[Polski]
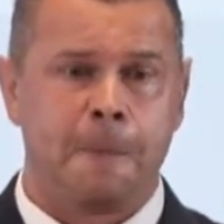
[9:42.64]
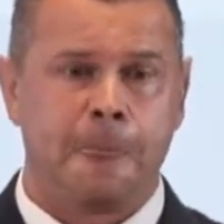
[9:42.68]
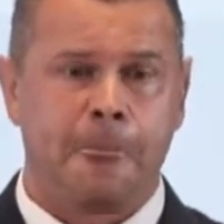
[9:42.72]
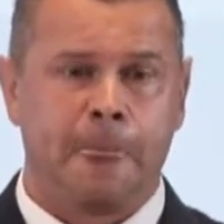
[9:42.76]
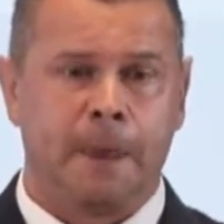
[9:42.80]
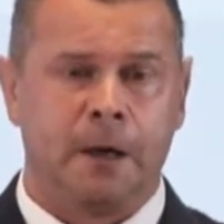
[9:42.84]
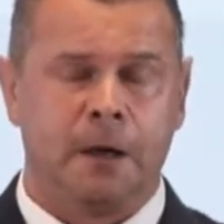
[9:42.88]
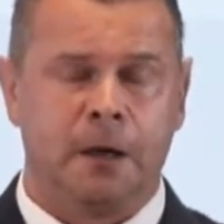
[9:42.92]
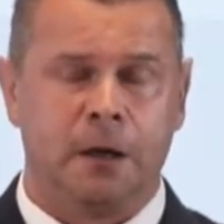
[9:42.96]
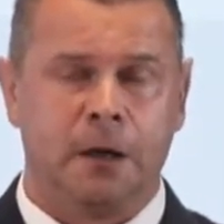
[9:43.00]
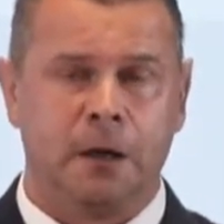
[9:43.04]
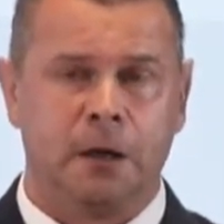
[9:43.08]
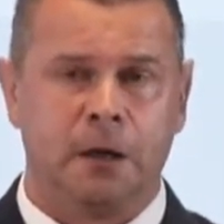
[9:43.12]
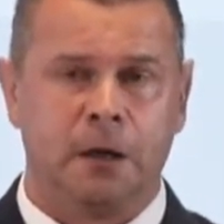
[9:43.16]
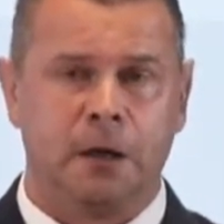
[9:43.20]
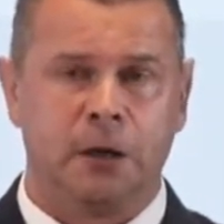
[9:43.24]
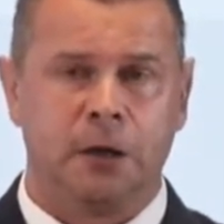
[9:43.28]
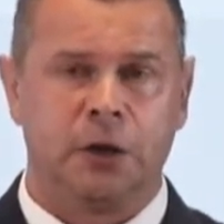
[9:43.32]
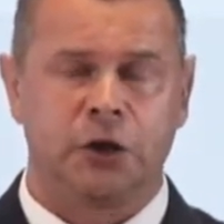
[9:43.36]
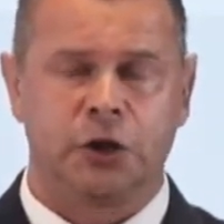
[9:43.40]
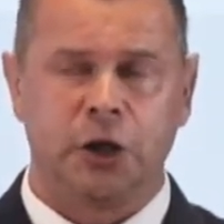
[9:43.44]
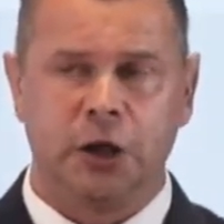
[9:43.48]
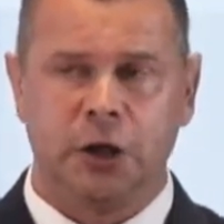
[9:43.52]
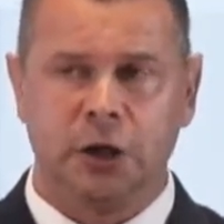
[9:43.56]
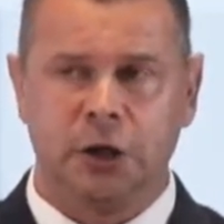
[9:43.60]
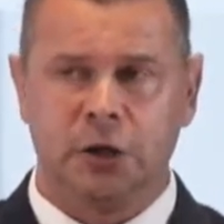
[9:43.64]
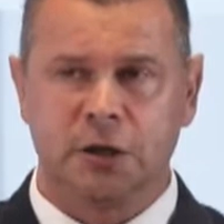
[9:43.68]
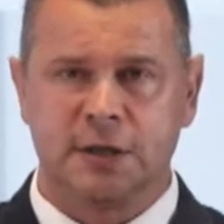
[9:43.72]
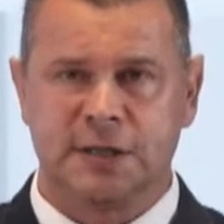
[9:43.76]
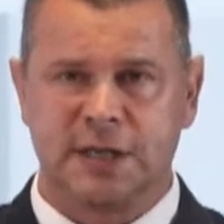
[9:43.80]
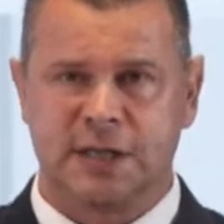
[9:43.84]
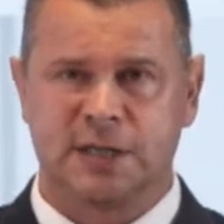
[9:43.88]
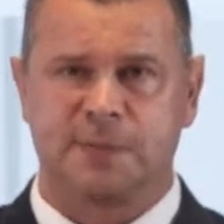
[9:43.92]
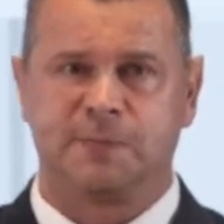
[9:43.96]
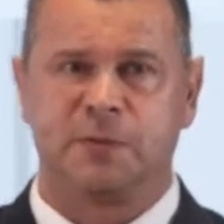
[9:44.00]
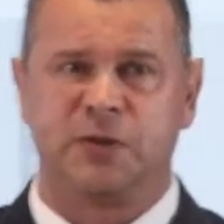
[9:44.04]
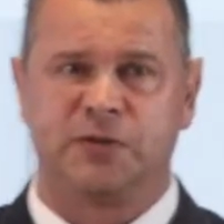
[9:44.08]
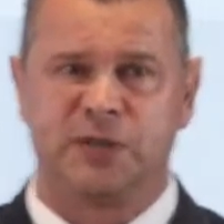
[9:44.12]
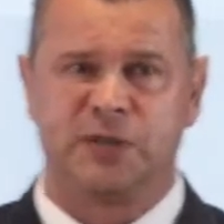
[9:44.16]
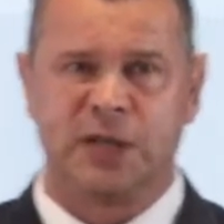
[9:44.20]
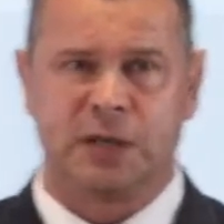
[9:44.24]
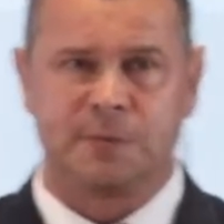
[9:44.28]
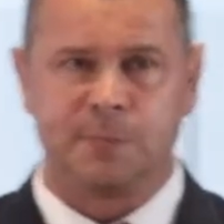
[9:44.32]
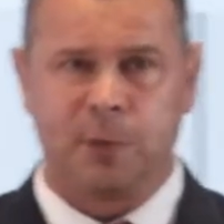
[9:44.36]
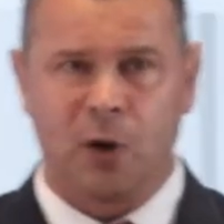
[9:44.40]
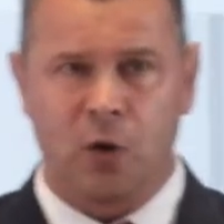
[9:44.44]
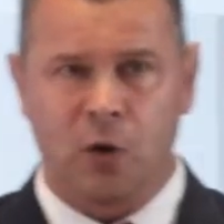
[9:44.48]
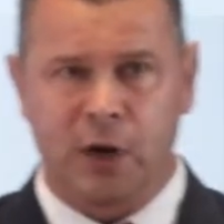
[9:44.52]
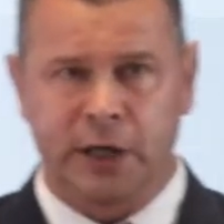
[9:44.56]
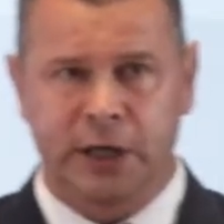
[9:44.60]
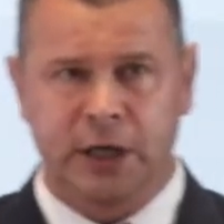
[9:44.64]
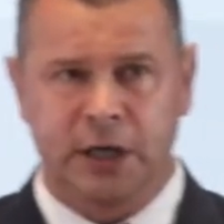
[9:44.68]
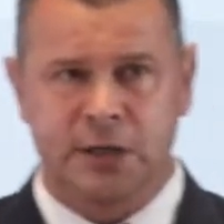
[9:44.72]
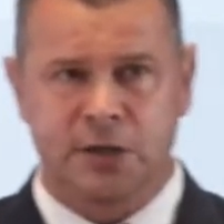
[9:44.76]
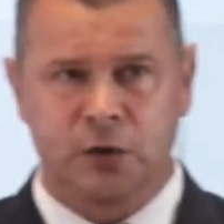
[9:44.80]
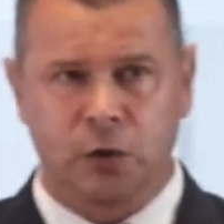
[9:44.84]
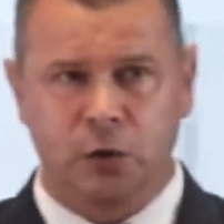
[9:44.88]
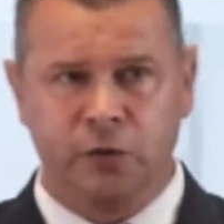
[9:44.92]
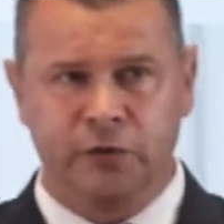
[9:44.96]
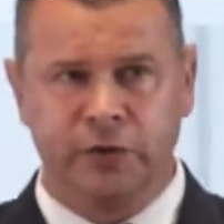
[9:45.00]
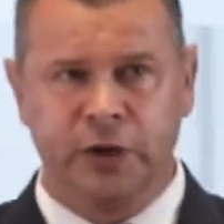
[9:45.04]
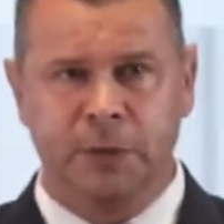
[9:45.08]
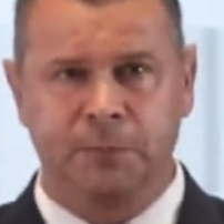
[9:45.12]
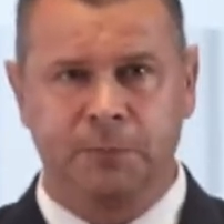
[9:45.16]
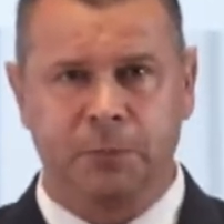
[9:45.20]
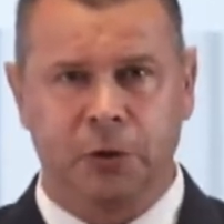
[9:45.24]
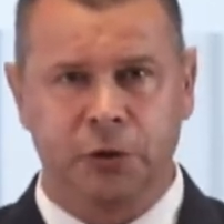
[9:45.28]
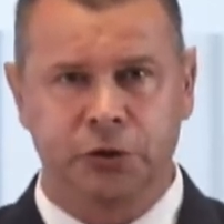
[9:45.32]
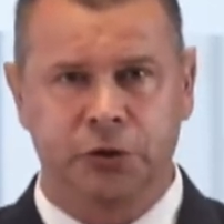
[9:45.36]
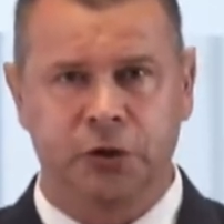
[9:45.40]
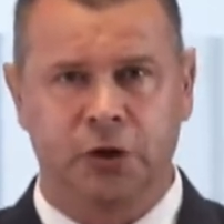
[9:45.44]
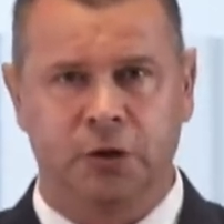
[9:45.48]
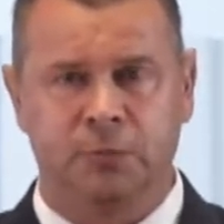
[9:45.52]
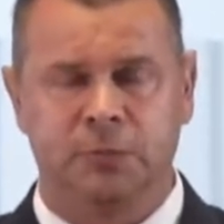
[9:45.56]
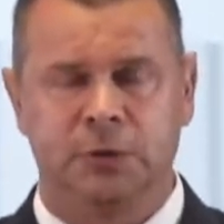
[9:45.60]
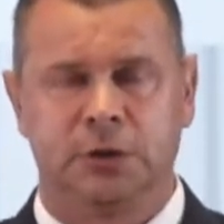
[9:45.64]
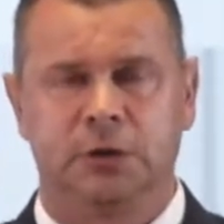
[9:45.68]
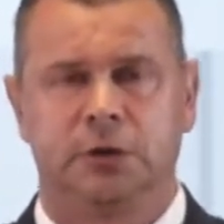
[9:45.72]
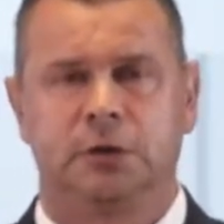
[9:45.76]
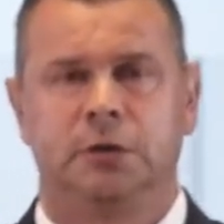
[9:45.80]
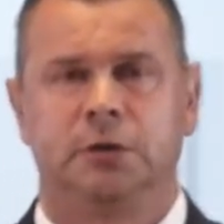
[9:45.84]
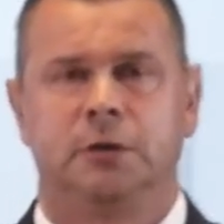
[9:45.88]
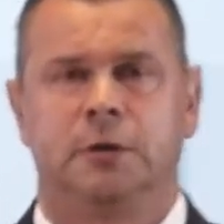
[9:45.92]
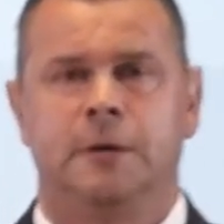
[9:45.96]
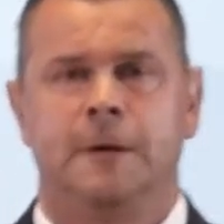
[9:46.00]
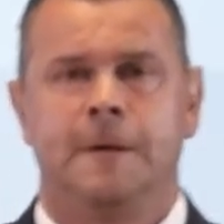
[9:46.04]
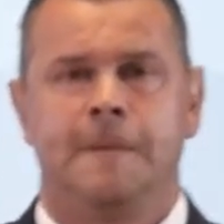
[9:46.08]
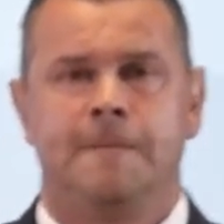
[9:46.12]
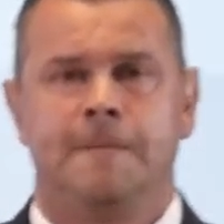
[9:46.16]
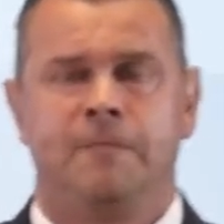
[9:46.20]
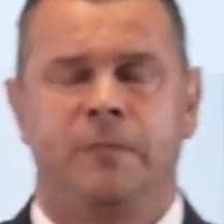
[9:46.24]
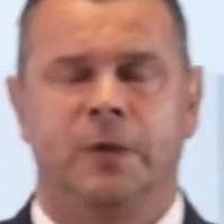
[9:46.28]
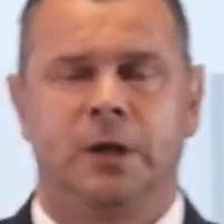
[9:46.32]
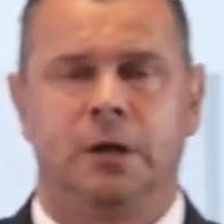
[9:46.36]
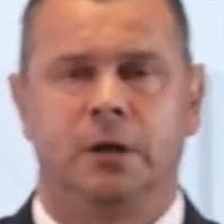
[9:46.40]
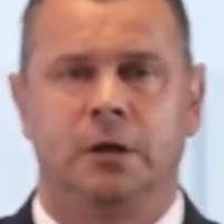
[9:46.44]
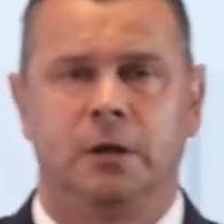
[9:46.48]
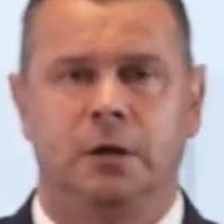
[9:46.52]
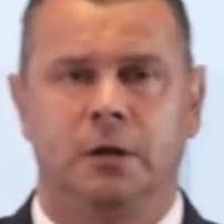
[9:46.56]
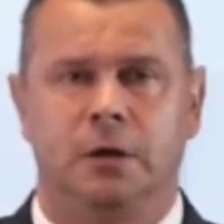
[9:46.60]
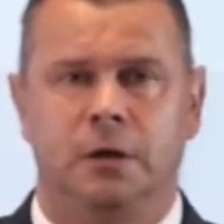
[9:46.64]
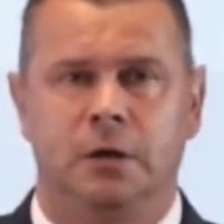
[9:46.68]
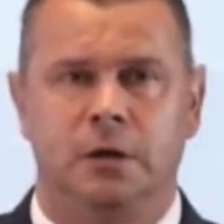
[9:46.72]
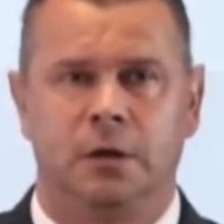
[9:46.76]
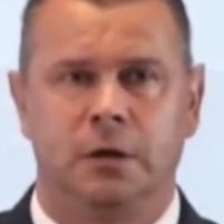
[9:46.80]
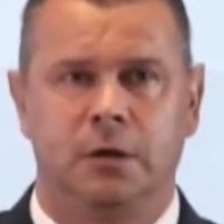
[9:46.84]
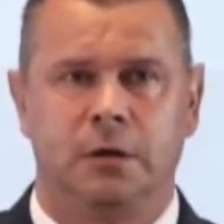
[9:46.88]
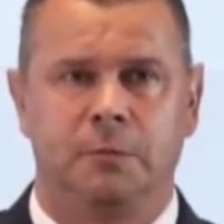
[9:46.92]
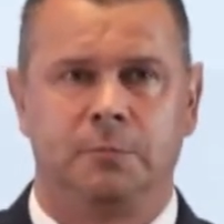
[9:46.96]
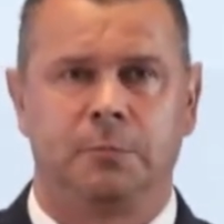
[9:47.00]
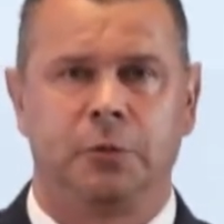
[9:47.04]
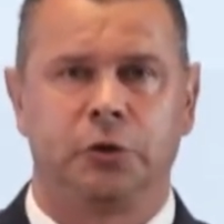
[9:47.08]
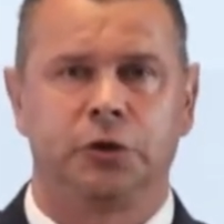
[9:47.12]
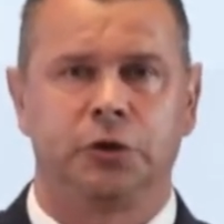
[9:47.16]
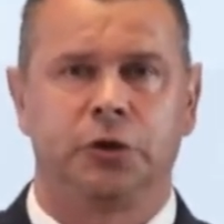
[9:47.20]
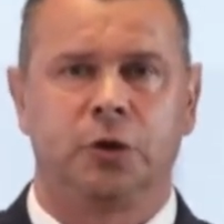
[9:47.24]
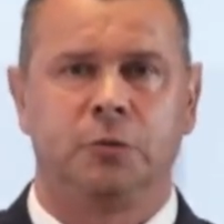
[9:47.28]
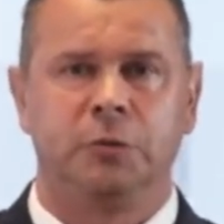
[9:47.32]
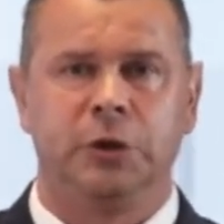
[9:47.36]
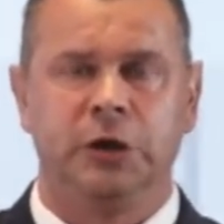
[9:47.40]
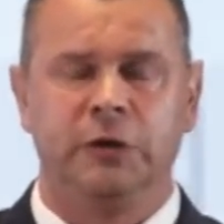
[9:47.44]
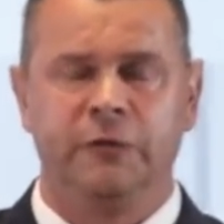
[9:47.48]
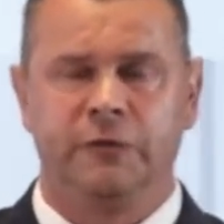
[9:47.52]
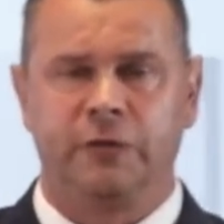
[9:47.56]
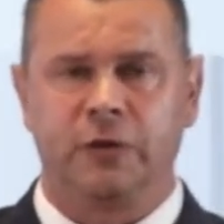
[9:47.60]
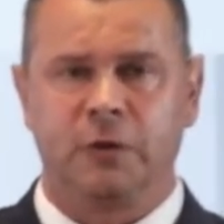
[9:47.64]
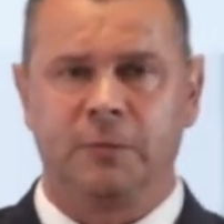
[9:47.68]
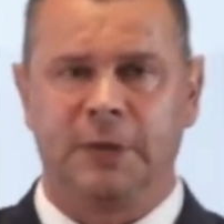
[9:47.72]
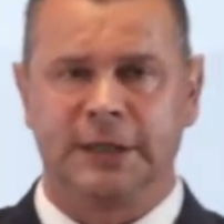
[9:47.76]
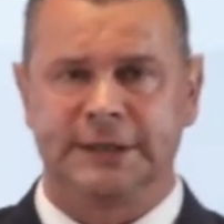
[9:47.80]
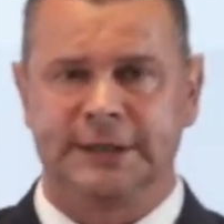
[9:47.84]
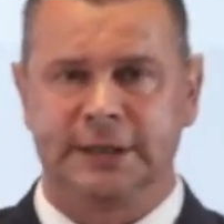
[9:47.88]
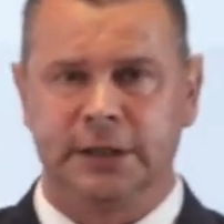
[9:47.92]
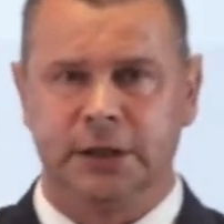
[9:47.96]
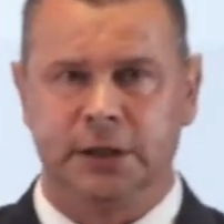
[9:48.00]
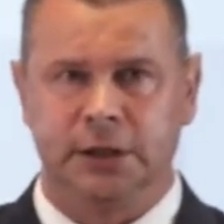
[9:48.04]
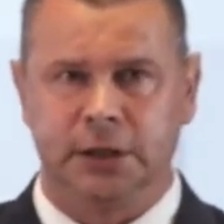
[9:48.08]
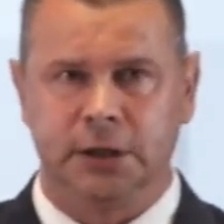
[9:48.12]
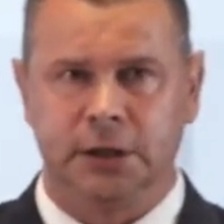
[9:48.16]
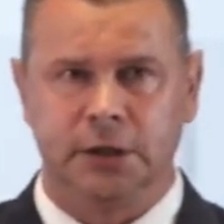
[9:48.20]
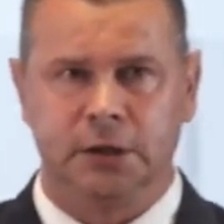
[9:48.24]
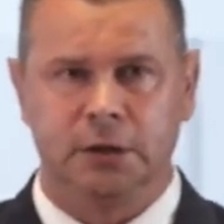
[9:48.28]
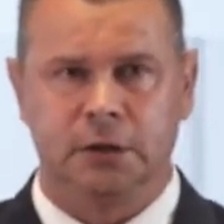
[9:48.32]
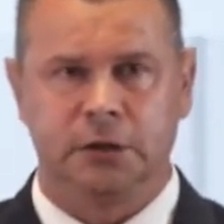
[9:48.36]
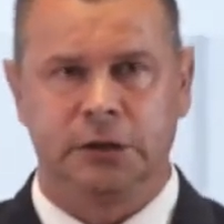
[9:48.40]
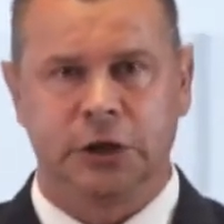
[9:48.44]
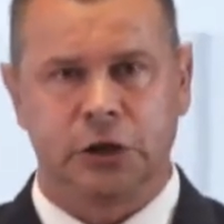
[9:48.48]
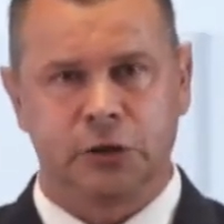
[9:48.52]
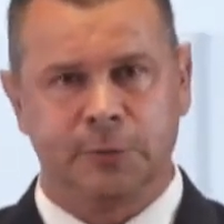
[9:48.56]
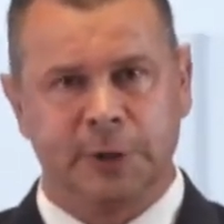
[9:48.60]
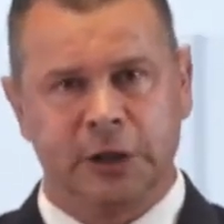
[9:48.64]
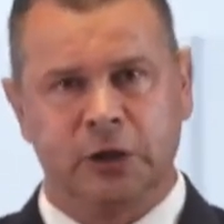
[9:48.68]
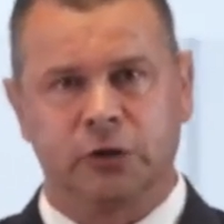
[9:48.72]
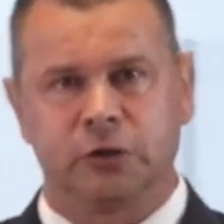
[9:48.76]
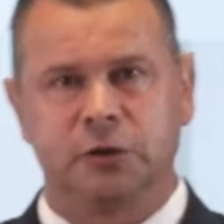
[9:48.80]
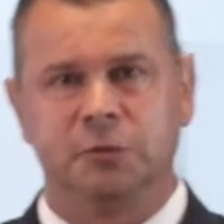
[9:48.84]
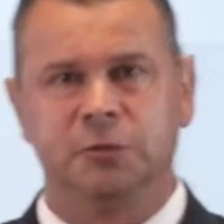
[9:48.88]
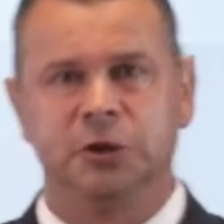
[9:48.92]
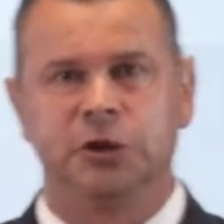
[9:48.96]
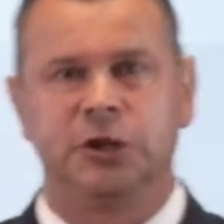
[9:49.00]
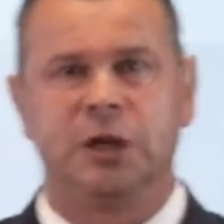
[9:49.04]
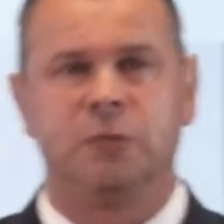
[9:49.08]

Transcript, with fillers: E, jeżeli w zespołach jest równy poziom E, poziom informacyjny, też będę o tym dzisiaj